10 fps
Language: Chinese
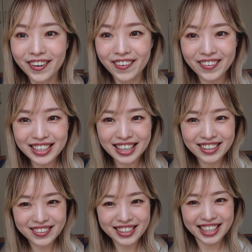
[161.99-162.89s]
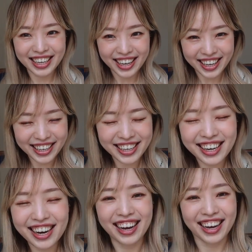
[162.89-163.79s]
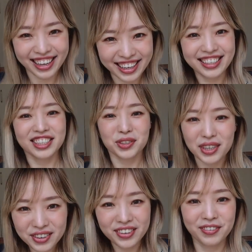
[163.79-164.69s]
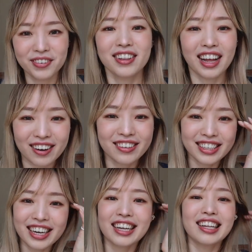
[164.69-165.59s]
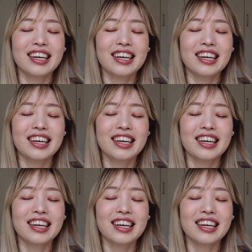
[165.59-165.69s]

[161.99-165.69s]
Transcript: 我想说天哪，岁月不饶人。